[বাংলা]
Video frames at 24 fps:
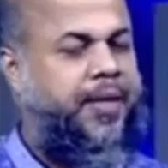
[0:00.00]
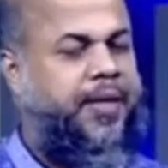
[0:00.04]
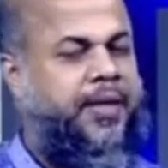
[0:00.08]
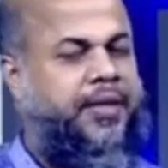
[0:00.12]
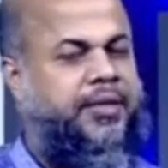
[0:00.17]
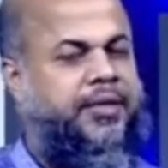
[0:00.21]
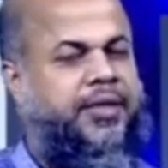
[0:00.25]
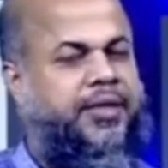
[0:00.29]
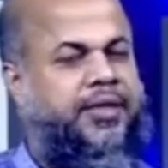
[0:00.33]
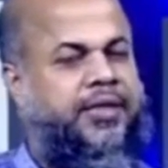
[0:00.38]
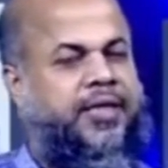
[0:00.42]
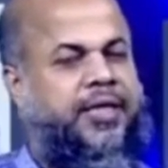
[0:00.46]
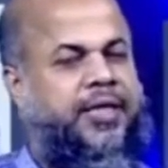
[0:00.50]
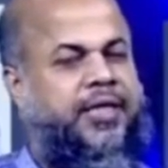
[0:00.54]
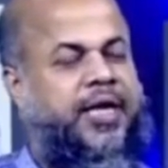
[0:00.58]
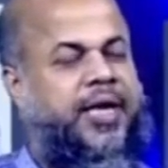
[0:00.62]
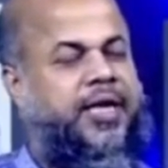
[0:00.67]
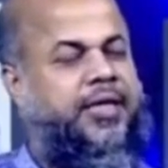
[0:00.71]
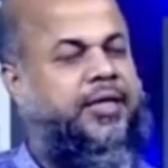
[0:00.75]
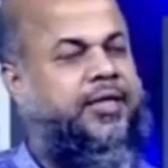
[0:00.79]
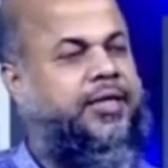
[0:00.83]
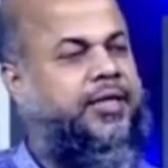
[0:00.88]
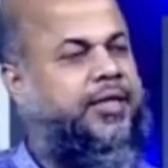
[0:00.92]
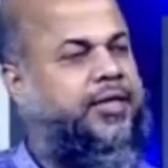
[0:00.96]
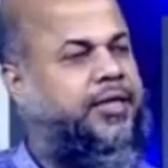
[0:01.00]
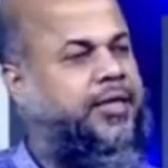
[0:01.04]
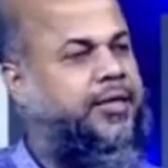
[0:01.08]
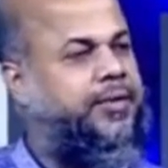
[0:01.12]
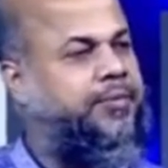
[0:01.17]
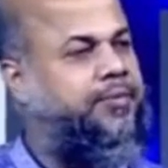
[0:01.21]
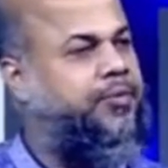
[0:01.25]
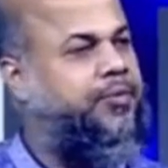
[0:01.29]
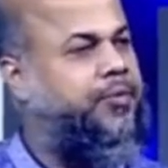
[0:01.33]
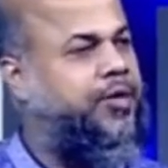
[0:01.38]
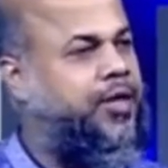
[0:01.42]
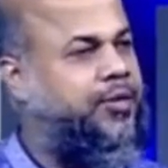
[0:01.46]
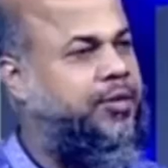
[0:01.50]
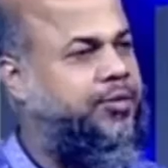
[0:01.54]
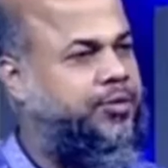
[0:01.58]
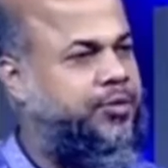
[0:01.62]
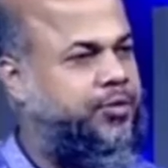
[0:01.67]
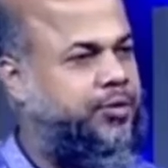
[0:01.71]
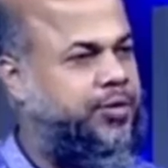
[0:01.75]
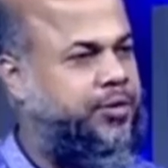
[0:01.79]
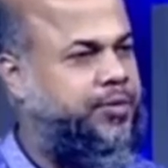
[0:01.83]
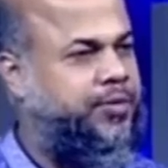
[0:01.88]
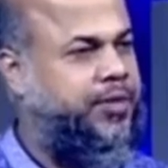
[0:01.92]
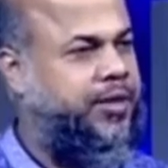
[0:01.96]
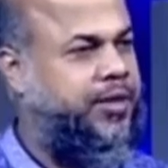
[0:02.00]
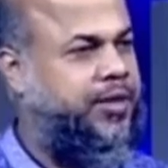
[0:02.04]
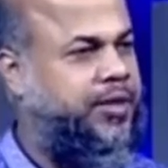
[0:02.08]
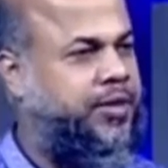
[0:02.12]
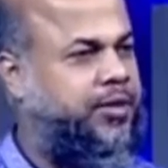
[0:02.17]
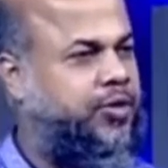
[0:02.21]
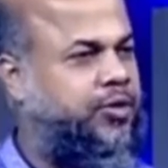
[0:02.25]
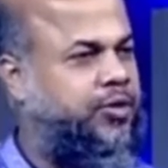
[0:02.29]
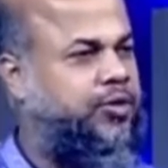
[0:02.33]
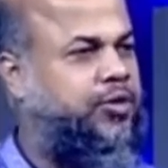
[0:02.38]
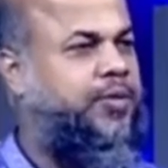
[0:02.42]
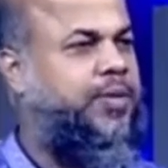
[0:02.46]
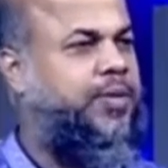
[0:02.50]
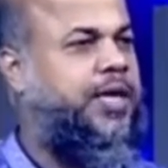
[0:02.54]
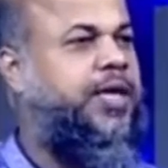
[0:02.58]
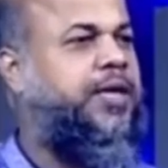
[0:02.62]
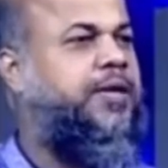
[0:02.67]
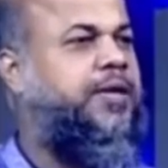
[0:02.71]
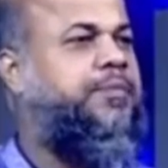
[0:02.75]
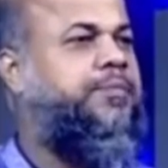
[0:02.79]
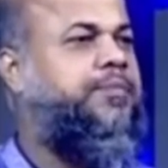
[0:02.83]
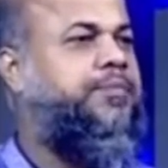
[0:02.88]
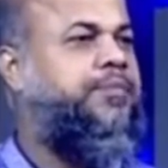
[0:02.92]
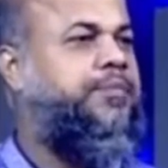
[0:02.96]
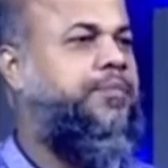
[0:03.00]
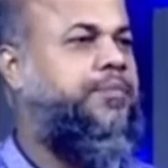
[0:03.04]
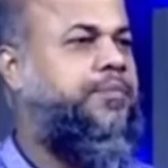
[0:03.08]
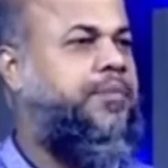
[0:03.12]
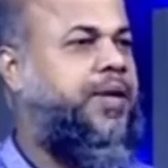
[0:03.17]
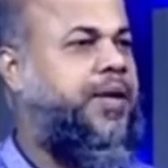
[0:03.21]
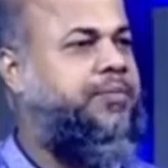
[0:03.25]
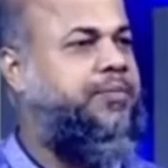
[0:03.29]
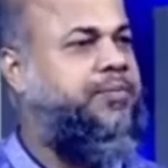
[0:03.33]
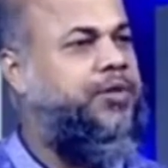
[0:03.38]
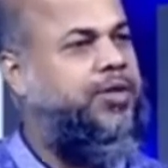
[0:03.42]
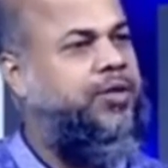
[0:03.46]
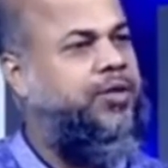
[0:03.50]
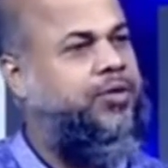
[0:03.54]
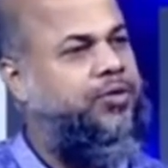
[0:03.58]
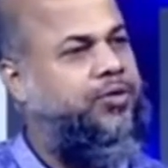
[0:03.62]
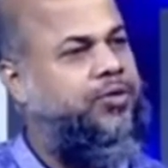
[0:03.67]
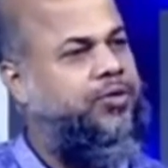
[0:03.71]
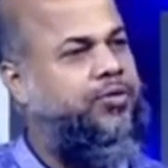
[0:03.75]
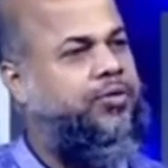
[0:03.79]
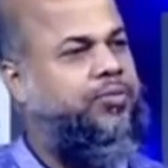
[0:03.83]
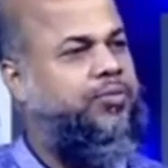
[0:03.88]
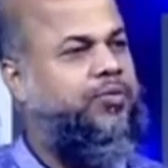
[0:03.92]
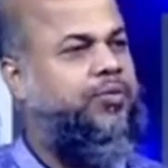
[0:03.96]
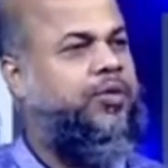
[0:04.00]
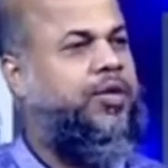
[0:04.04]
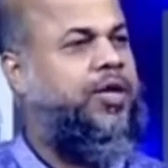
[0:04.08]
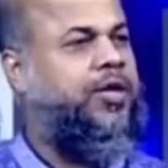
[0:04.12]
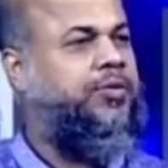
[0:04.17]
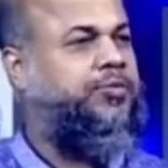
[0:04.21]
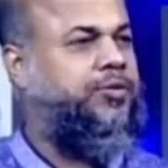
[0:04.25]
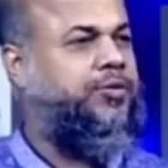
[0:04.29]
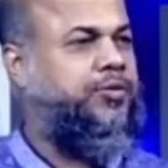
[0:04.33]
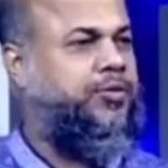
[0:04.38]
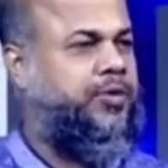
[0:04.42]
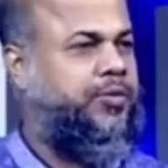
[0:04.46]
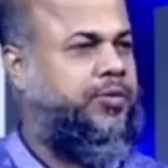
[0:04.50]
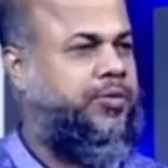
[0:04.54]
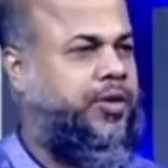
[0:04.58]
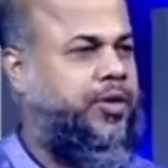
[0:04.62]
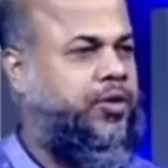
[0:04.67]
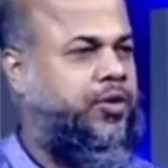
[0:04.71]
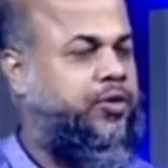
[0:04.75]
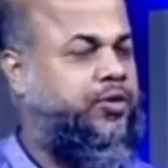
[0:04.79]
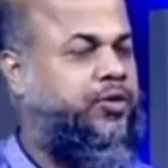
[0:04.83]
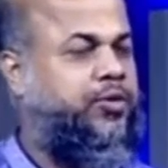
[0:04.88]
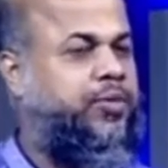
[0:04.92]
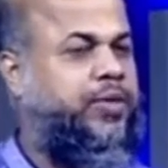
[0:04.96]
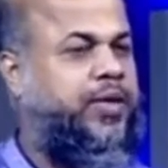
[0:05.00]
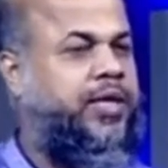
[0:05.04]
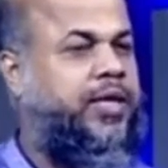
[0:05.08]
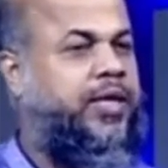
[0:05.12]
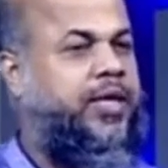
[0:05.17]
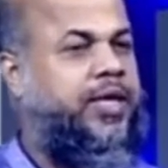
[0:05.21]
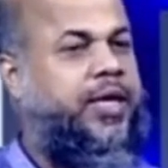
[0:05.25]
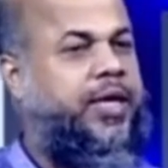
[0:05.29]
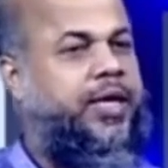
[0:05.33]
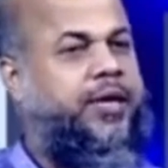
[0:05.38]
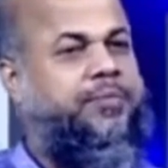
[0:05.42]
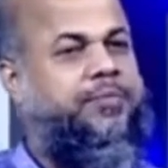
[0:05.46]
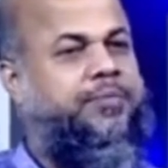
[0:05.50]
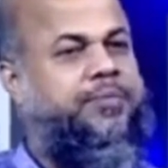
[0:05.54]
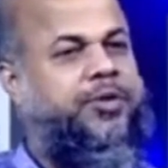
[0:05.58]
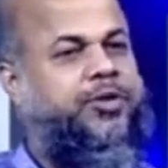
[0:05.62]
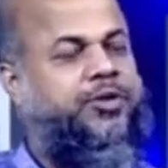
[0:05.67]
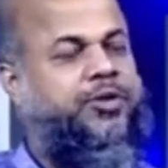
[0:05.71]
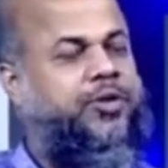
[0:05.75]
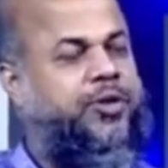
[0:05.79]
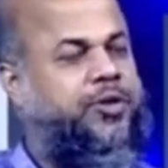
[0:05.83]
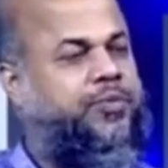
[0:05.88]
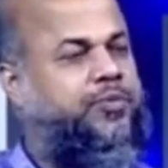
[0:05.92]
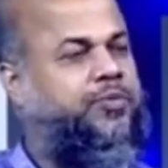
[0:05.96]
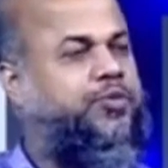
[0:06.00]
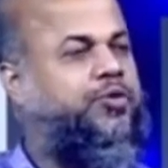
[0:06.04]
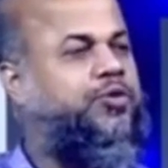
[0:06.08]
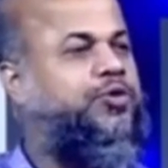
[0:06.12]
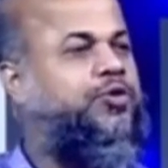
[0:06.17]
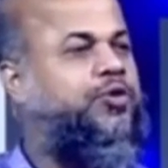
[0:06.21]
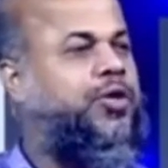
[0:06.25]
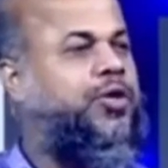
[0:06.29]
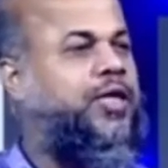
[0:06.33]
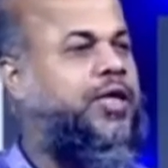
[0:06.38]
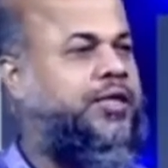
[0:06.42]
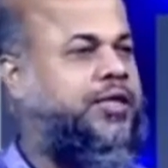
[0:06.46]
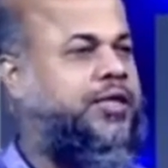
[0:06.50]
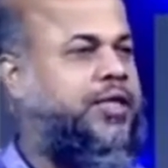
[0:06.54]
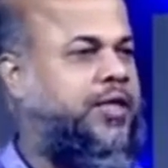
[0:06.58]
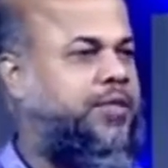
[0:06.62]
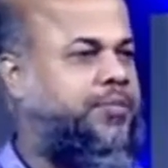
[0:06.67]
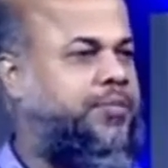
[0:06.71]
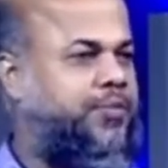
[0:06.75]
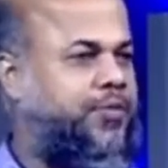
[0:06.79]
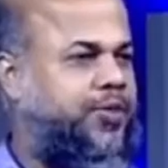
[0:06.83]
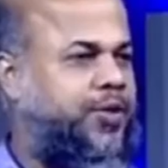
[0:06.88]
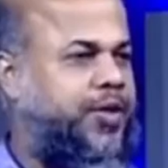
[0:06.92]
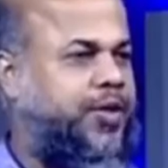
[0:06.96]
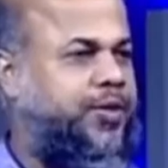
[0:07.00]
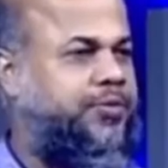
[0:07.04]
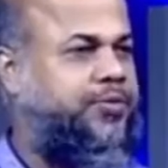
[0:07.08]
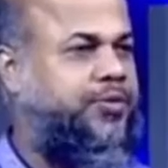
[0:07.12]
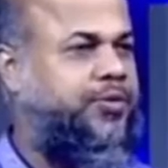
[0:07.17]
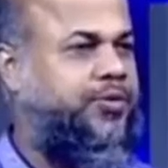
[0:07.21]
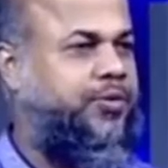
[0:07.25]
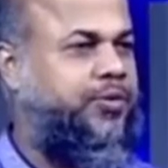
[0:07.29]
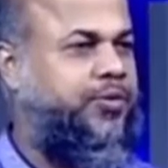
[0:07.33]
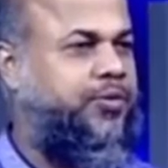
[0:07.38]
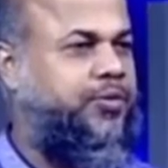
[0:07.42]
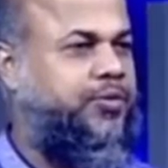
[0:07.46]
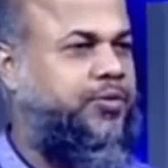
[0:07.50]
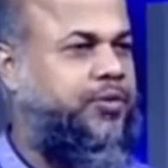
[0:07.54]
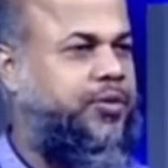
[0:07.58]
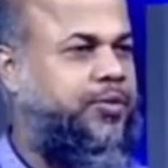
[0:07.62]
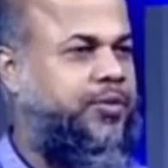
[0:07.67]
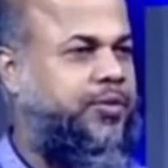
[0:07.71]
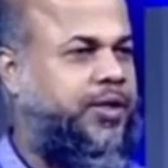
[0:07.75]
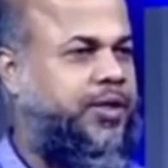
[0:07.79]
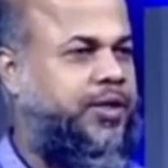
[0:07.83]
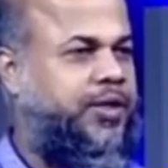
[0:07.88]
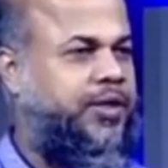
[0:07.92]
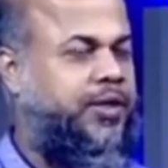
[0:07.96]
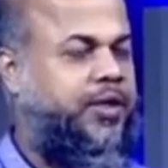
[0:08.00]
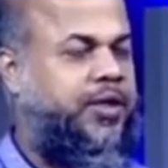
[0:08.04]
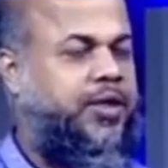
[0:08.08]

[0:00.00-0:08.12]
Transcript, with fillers: সেটা ডান দিকে প্রলাপস হতে পারে অথবা বাম দিকেও প্রলাপস হতে পারে অথবা পিছনে পোস্টর ল্যাটারাল প্রোলাপস হতে পারে